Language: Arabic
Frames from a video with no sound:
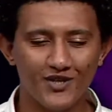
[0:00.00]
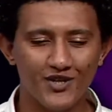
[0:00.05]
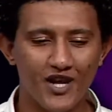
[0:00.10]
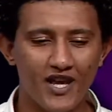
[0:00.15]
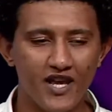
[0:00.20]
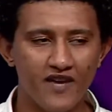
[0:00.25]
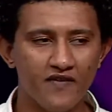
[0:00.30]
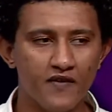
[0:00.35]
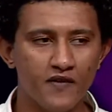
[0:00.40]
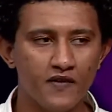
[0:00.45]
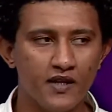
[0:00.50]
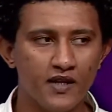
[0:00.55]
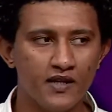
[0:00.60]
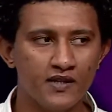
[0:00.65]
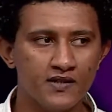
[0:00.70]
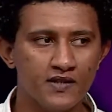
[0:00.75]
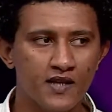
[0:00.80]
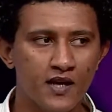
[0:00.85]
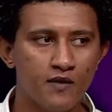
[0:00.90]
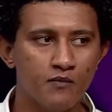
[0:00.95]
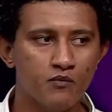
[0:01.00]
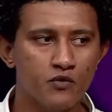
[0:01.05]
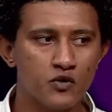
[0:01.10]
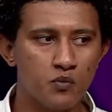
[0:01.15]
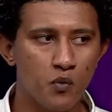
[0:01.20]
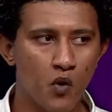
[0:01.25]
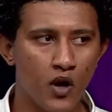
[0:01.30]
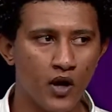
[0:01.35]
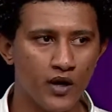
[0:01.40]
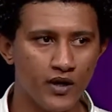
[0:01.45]
شايف إن الإنسان
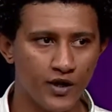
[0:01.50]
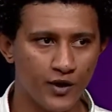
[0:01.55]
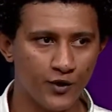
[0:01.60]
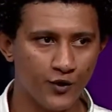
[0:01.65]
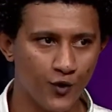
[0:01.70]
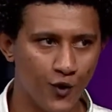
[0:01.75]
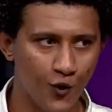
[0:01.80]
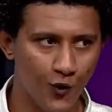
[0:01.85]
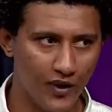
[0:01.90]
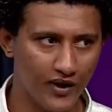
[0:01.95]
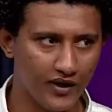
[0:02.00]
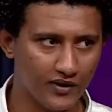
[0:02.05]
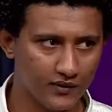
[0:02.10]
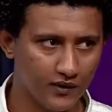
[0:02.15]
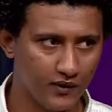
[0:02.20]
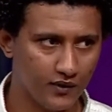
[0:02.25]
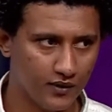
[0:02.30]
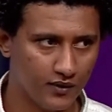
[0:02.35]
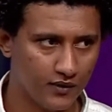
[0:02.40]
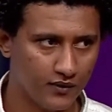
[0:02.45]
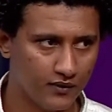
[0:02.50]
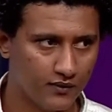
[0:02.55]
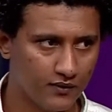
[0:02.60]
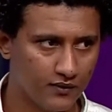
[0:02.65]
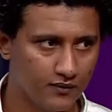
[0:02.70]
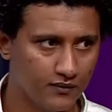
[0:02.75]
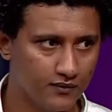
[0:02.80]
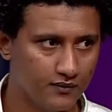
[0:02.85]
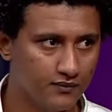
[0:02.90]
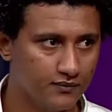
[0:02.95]
مش مخير إن هو يختار
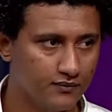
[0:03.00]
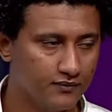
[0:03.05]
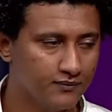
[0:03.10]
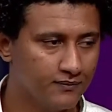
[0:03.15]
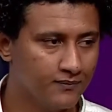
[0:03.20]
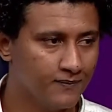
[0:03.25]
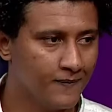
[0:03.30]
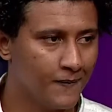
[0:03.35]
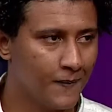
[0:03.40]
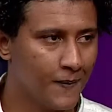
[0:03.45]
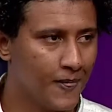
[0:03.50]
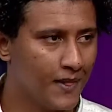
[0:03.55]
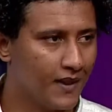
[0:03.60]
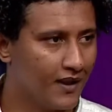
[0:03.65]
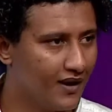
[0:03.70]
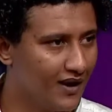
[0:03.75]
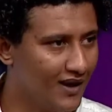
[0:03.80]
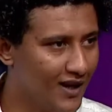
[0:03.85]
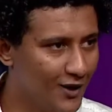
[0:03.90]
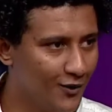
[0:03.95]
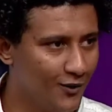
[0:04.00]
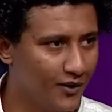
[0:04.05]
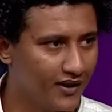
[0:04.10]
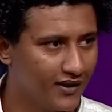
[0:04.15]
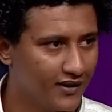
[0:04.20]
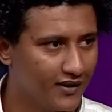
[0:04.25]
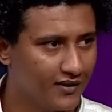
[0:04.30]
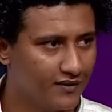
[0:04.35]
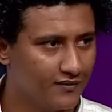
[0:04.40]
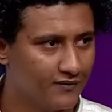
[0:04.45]
هقولك